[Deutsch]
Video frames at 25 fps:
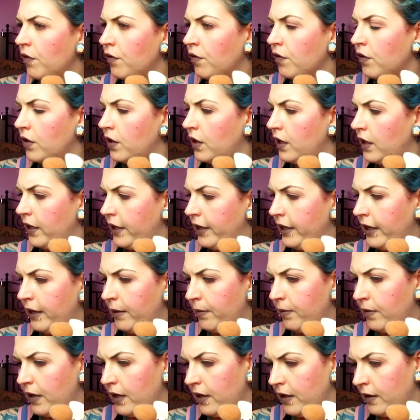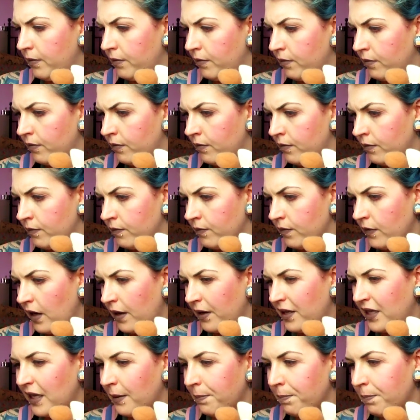von den Ebelin. Aber
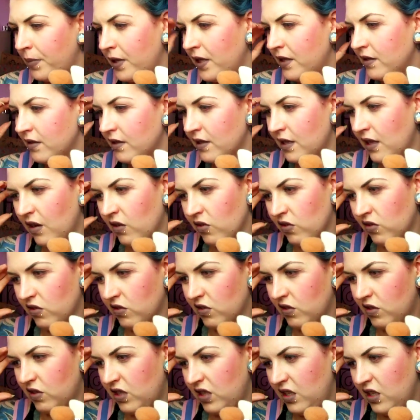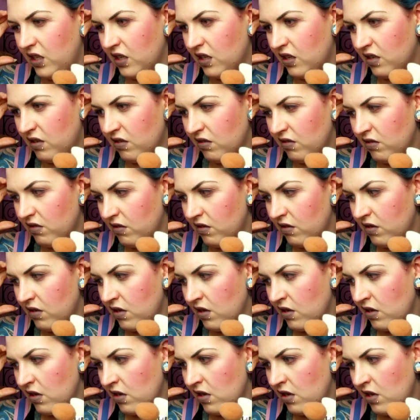ah, ich habe Pinsel aussortiert.
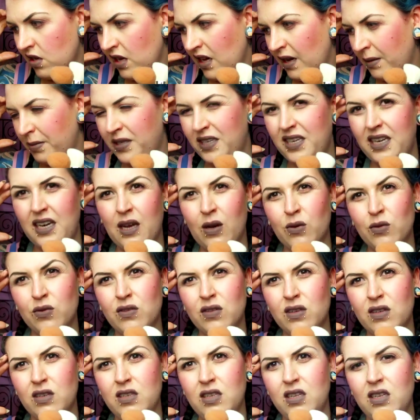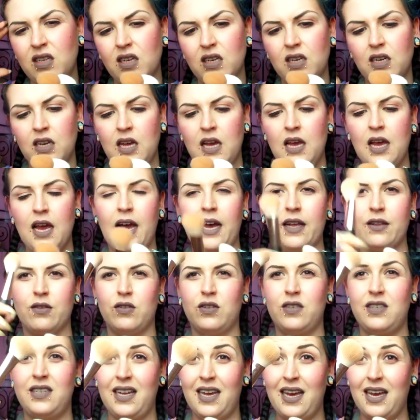Habe ich den aussortiert?
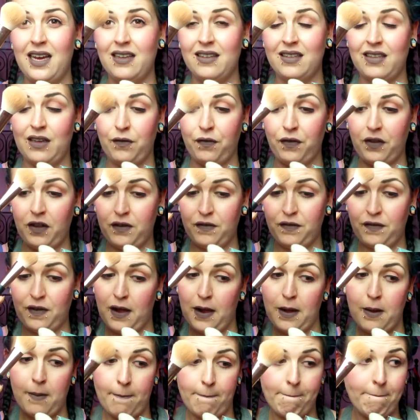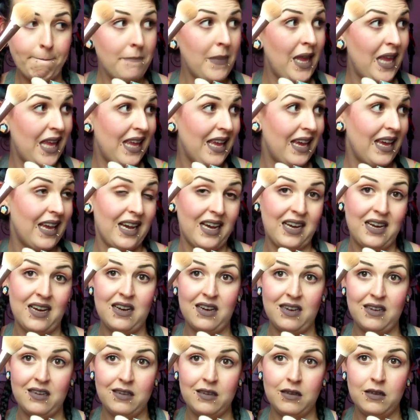Also der ist auf jeden Fall
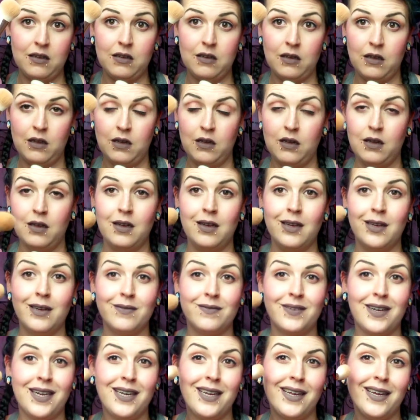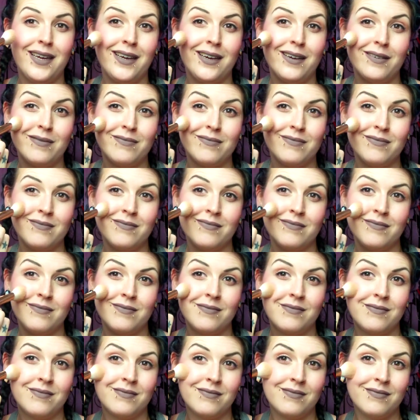mega, weil der
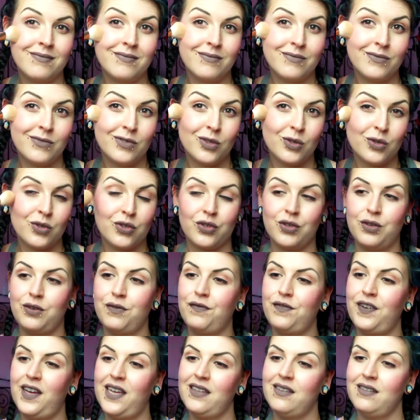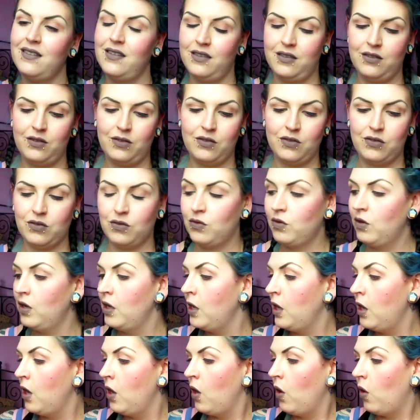so schön fest ist und so.
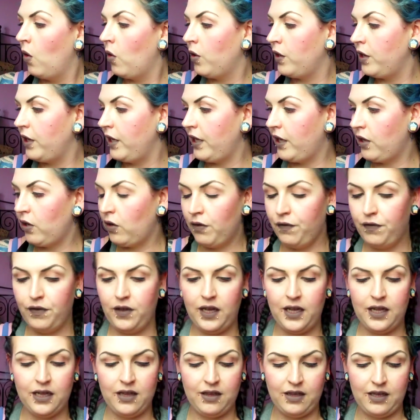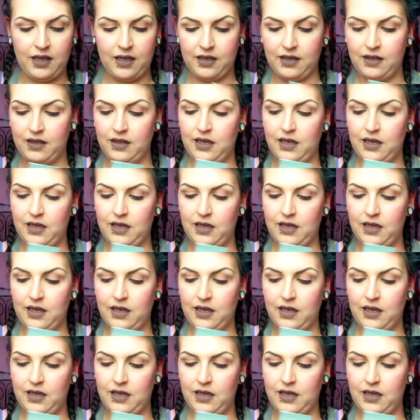Und ich hoffe jetzt, dass